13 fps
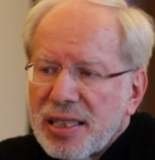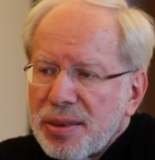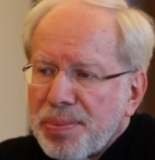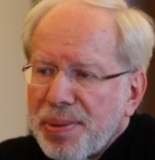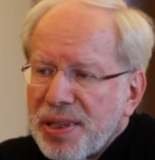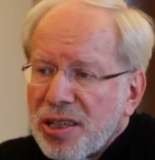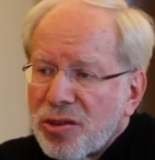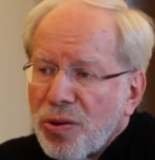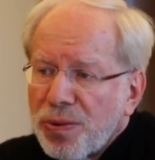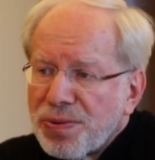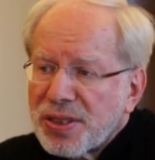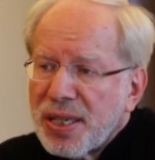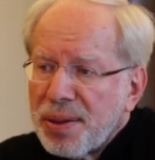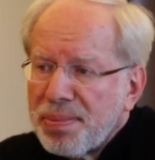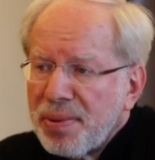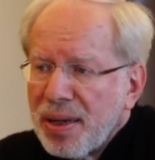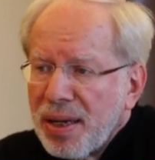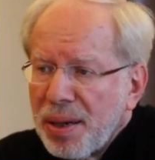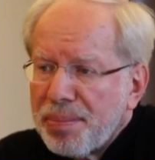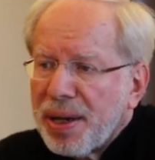Анна Политковская,
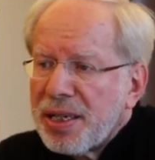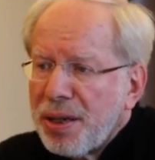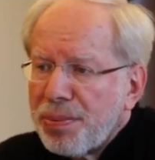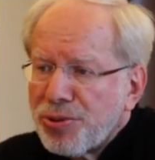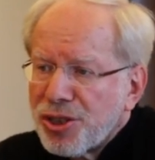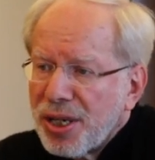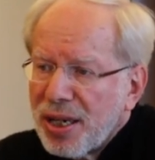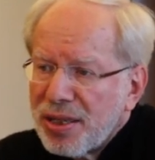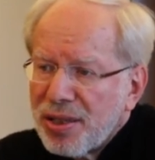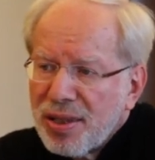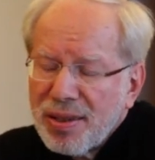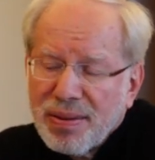погибшая от